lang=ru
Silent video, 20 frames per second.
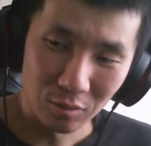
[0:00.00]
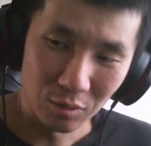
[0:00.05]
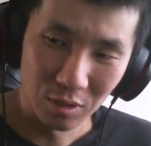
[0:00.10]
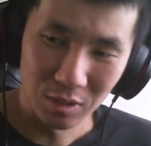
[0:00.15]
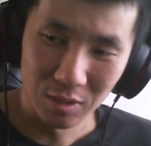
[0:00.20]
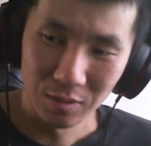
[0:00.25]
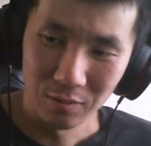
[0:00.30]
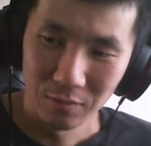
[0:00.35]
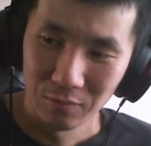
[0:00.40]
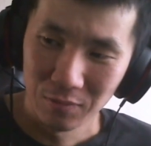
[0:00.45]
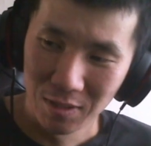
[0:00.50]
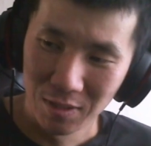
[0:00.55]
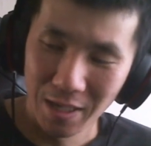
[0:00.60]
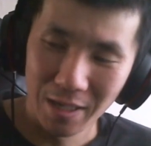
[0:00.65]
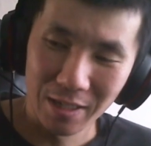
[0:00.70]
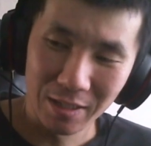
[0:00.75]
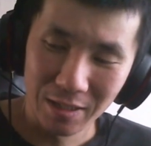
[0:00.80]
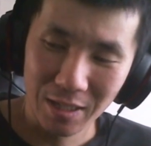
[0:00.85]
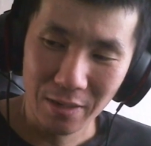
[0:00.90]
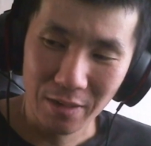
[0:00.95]
То есть
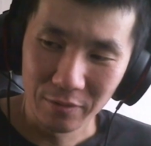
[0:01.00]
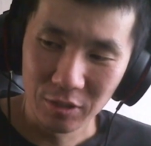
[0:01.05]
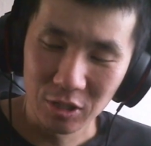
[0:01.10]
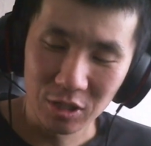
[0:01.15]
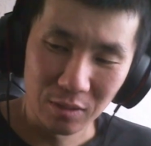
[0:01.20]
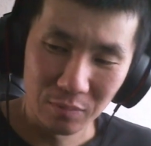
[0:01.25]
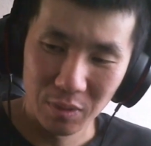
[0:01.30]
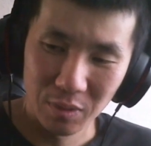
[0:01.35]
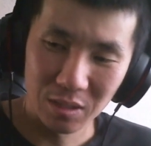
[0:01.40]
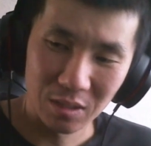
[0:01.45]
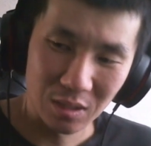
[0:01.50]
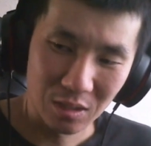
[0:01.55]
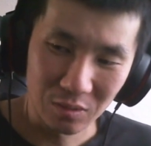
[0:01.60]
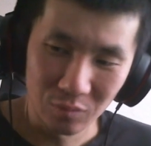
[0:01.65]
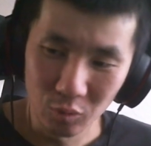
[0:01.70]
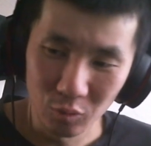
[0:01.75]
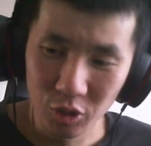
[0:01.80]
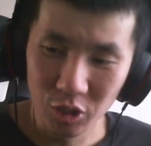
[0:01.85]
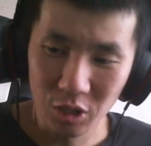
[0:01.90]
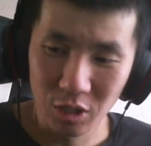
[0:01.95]
вся игра вышла без
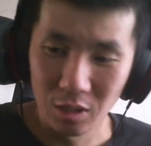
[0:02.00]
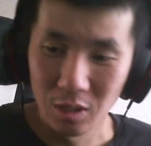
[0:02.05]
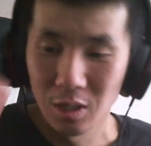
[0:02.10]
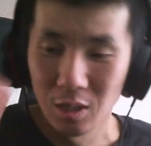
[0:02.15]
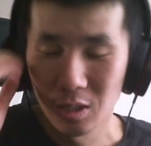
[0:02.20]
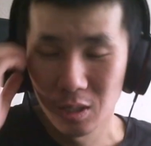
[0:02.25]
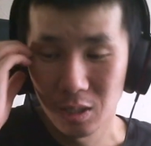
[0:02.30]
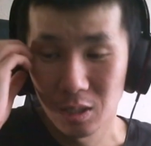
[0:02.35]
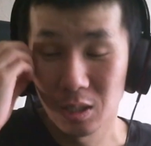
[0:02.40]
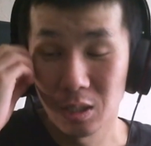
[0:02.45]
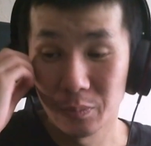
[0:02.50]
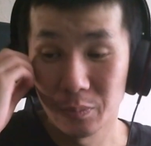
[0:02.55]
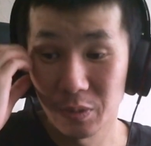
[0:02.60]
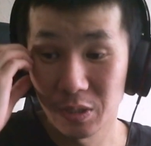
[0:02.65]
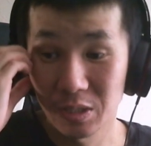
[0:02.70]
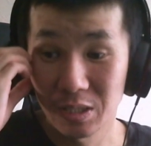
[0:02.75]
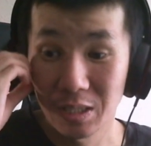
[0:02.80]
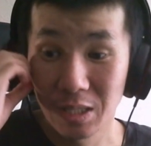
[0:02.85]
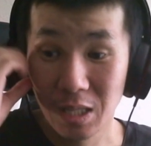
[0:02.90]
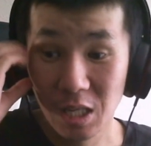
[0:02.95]
озвучки а,
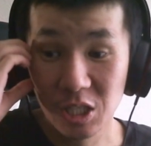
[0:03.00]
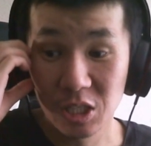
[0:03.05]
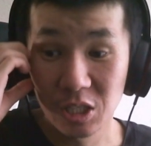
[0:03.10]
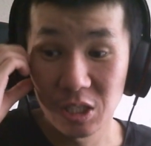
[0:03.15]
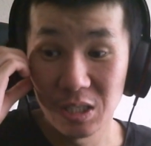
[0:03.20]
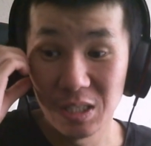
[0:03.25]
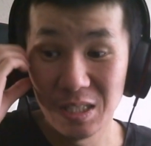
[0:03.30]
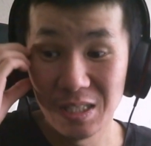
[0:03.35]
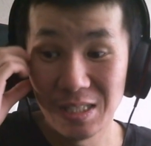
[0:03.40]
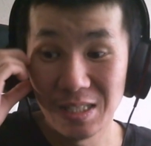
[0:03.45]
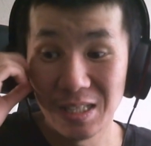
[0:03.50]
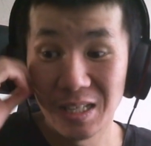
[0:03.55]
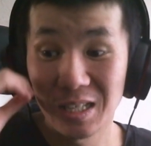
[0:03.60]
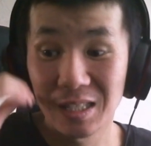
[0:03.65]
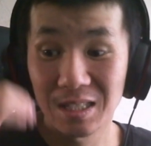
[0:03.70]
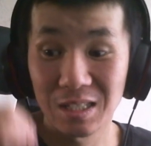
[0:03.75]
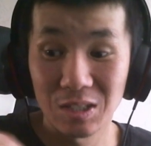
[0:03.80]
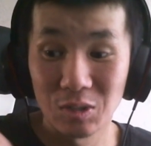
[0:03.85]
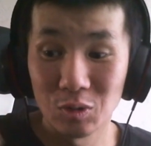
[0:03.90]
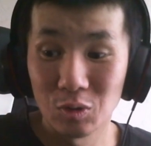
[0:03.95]
персонажей, и
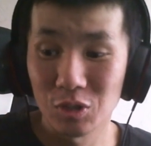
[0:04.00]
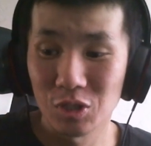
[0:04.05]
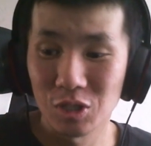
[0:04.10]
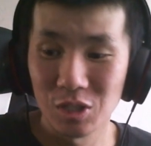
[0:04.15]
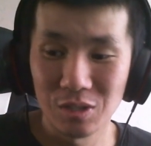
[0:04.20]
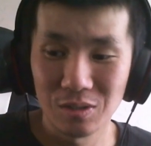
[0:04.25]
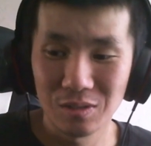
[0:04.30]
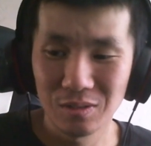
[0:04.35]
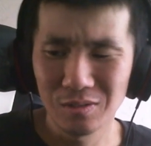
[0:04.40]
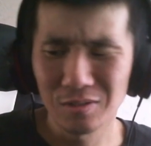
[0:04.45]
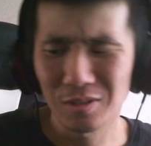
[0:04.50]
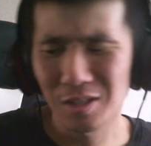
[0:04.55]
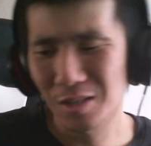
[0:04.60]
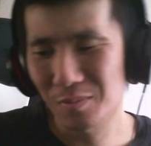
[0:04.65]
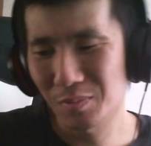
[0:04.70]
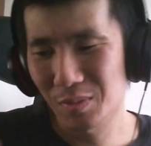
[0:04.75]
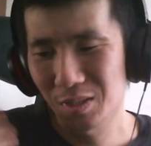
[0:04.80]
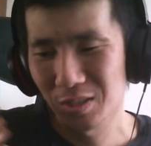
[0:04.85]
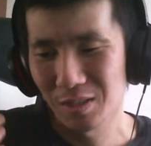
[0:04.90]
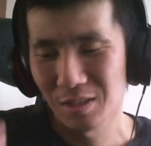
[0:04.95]
это очень, ну,
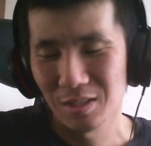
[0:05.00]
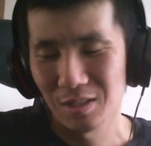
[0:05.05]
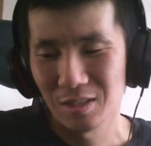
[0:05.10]
как бы,